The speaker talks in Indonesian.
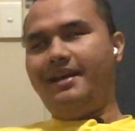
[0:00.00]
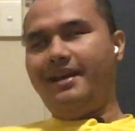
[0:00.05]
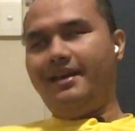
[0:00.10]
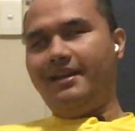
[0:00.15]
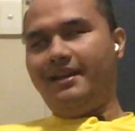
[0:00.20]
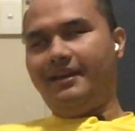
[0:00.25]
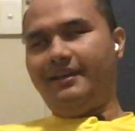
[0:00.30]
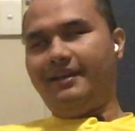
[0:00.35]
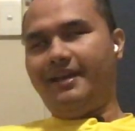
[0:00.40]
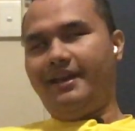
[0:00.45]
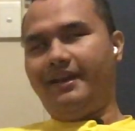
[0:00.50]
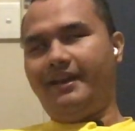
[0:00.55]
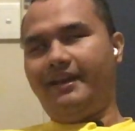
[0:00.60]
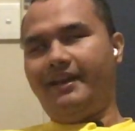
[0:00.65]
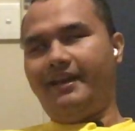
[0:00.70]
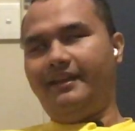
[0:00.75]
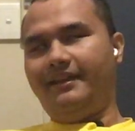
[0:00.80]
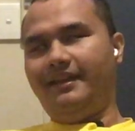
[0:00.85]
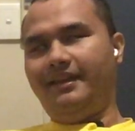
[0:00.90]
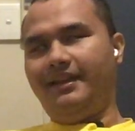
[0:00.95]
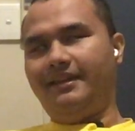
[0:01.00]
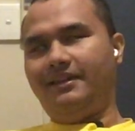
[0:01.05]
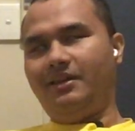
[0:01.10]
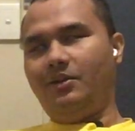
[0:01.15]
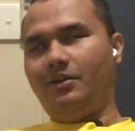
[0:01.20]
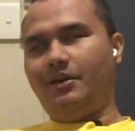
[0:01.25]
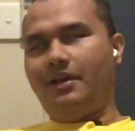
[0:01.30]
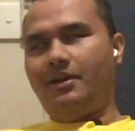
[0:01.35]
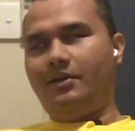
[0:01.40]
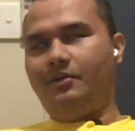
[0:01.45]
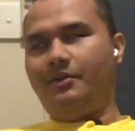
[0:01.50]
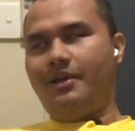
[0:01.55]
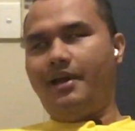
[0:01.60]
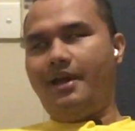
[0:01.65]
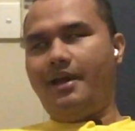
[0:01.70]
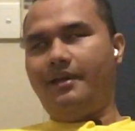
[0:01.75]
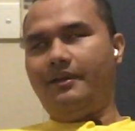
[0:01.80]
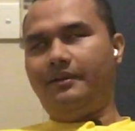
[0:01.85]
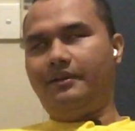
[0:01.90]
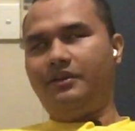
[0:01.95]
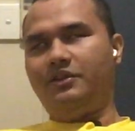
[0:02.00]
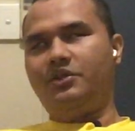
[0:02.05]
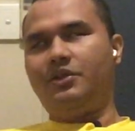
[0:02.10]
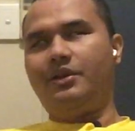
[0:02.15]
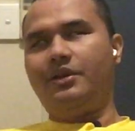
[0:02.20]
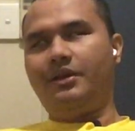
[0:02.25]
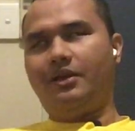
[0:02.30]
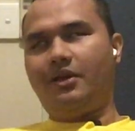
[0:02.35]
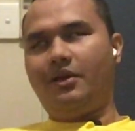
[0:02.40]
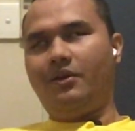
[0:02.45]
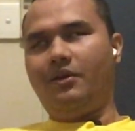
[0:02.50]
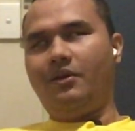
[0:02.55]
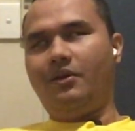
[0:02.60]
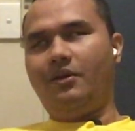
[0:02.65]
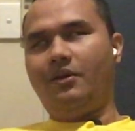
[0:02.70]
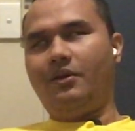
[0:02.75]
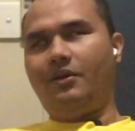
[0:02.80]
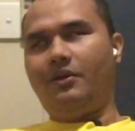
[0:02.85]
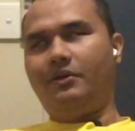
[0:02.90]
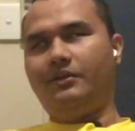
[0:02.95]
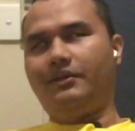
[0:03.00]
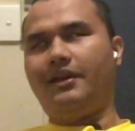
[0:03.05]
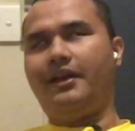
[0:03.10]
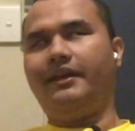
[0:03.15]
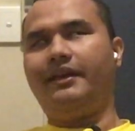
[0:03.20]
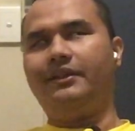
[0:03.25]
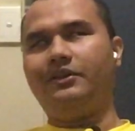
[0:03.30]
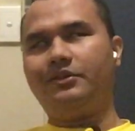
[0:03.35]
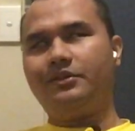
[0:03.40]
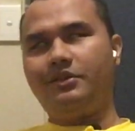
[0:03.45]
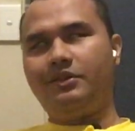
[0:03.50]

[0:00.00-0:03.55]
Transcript: ada yang direct ke Adelaide kalau Garuda kecuali kalau terakhir itu